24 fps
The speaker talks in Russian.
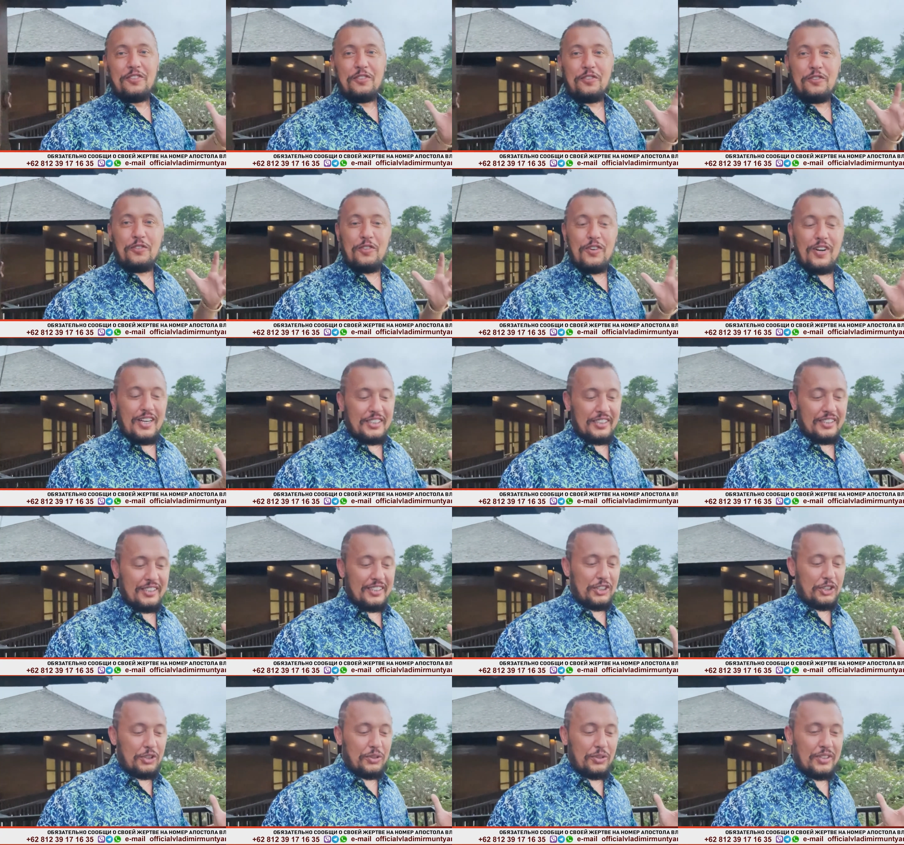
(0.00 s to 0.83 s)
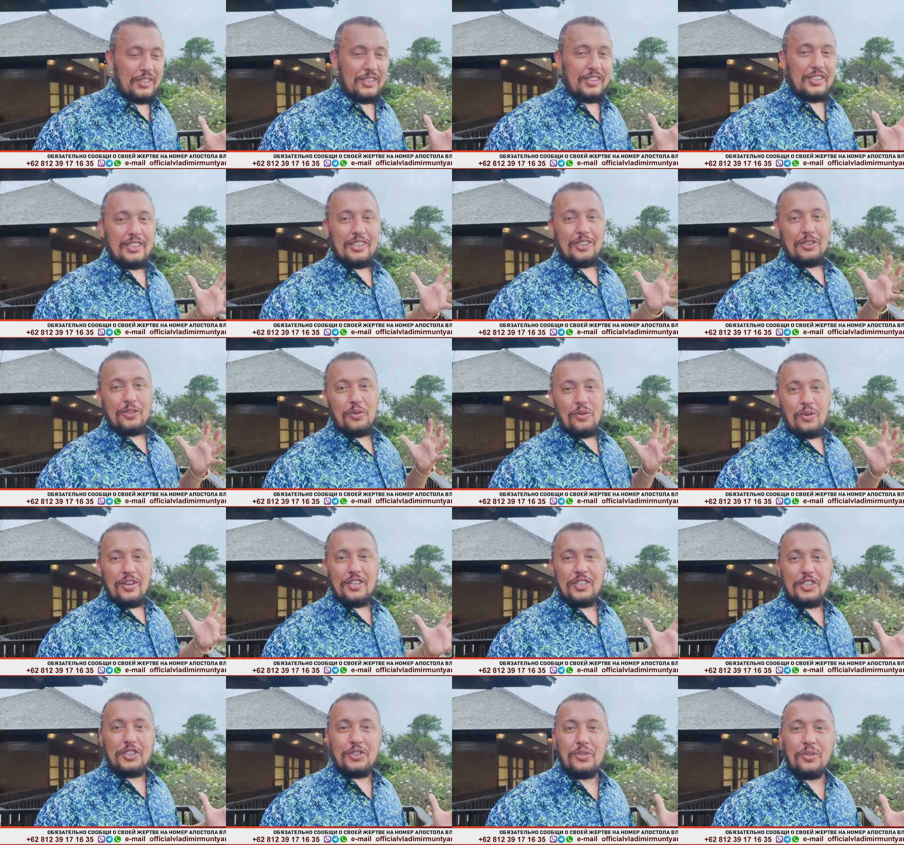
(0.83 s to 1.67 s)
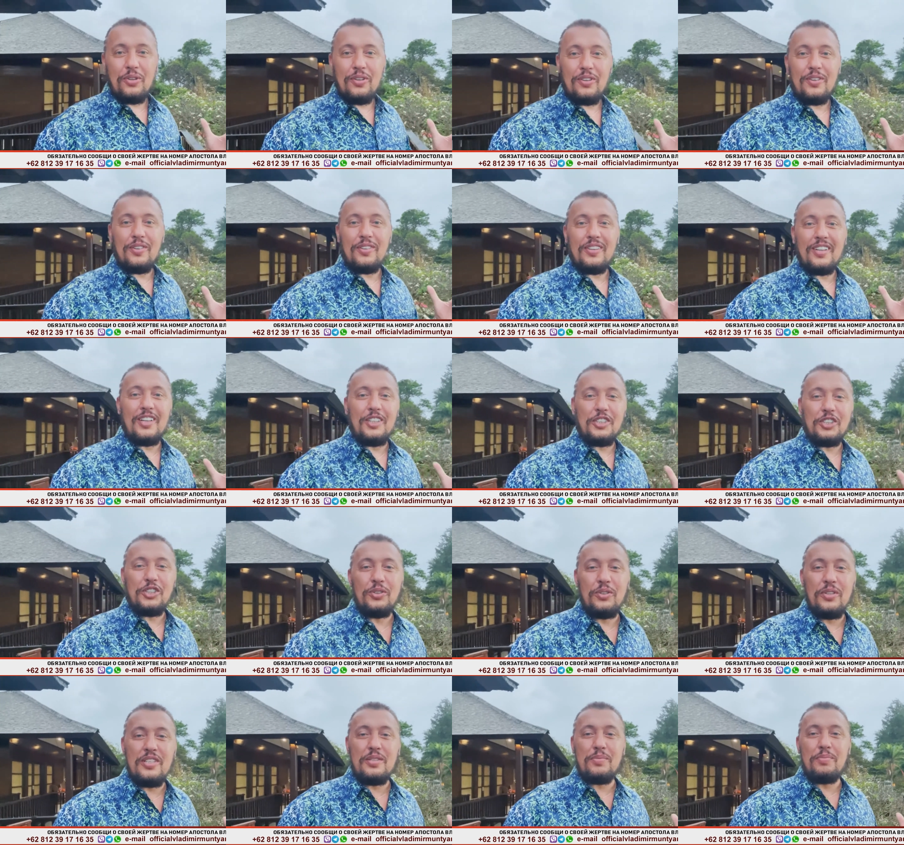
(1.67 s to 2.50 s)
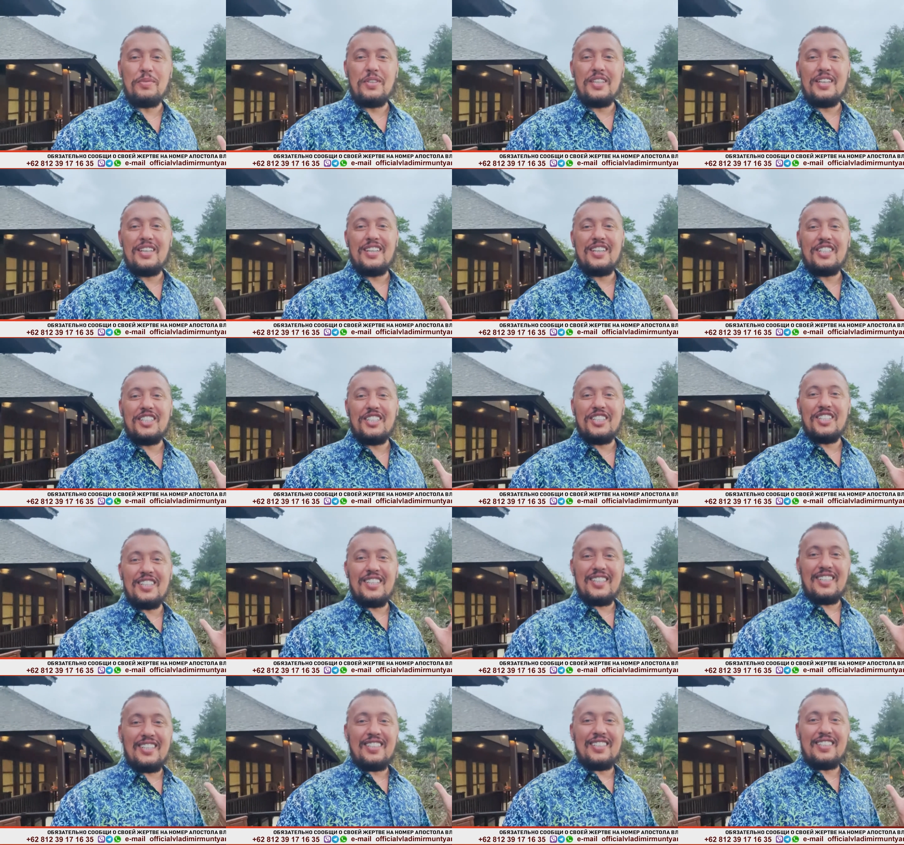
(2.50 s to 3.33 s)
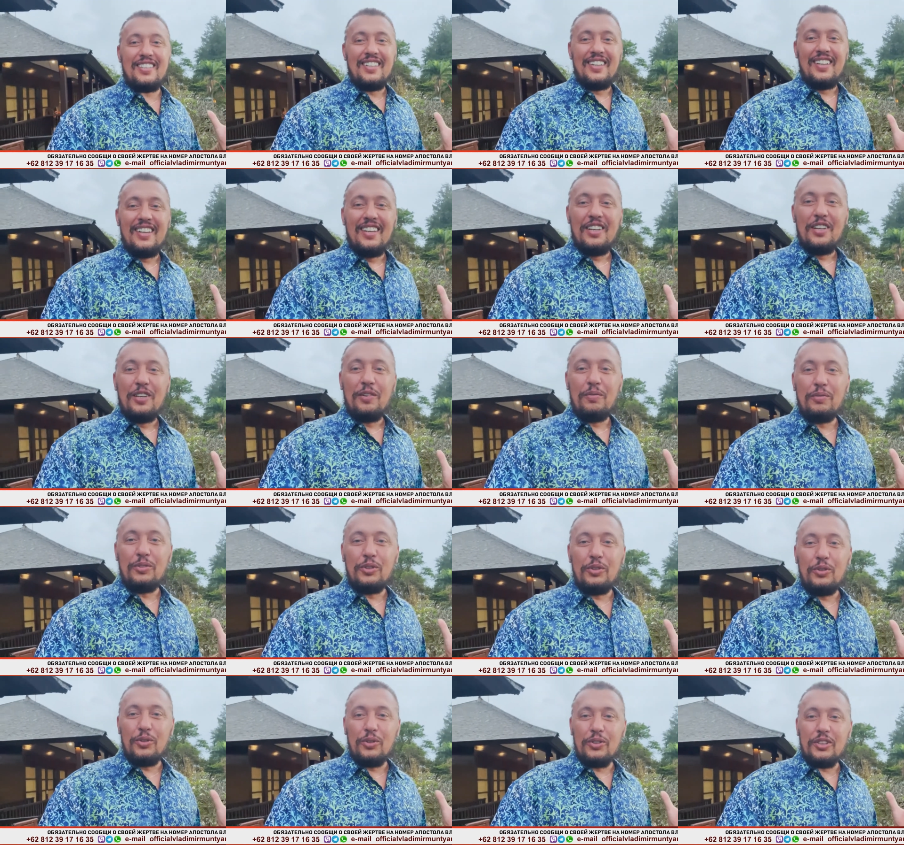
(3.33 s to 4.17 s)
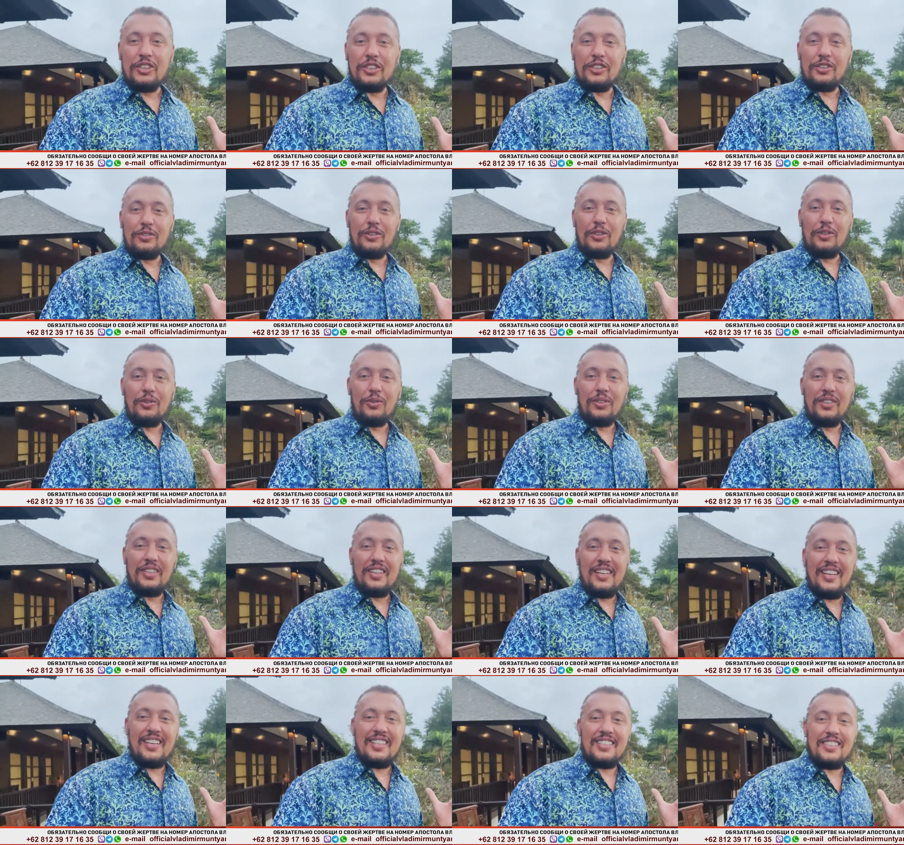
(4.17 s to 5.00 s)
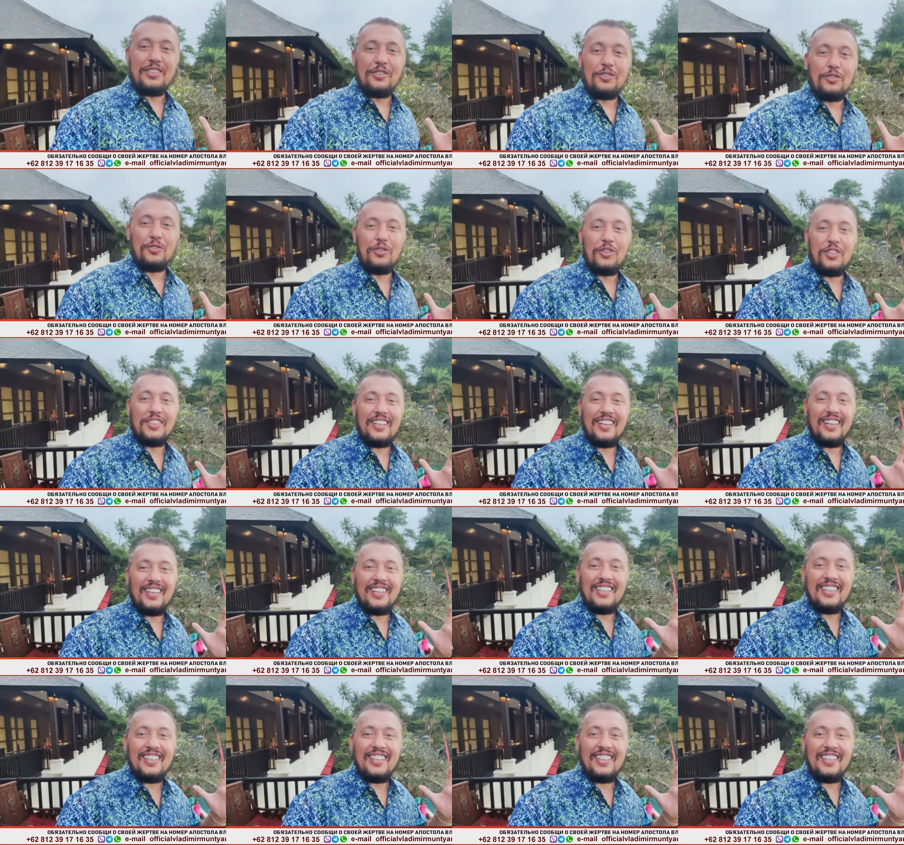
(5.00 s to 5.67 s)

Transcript: важное, что-то дорогое, что должно изменить жизнь множество людей сегодня.